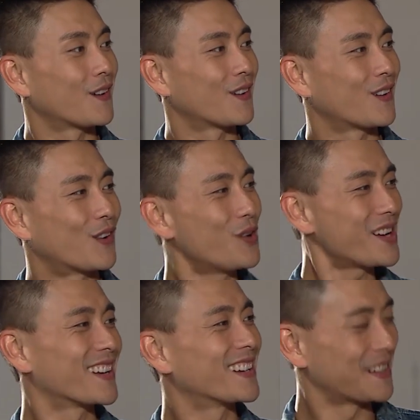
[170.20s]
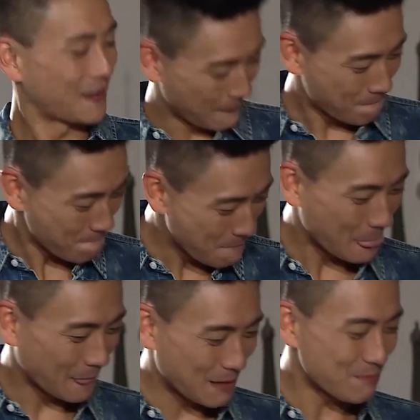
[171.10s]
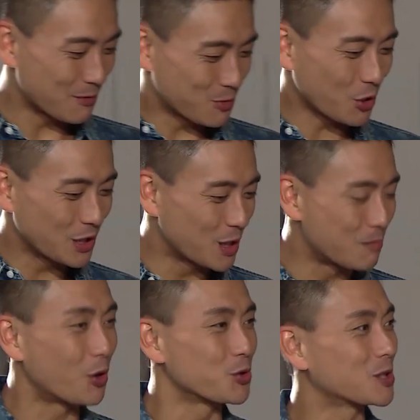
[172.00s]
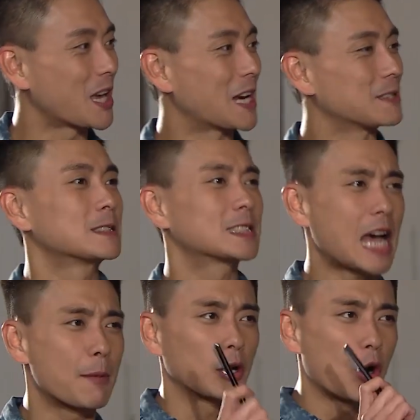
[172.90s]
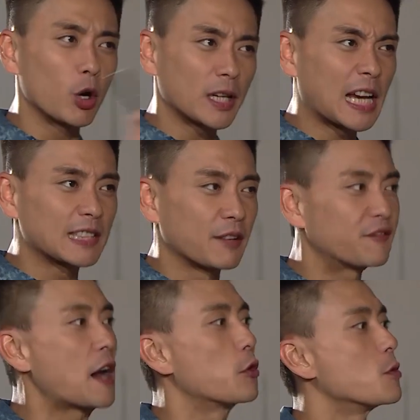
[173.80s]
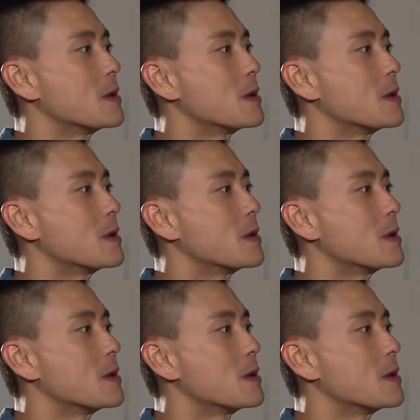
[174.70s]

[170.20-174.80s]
เออก็ดีงั้นเอากล้องส่องทางไกลใส่ลงไปในแผนของเรา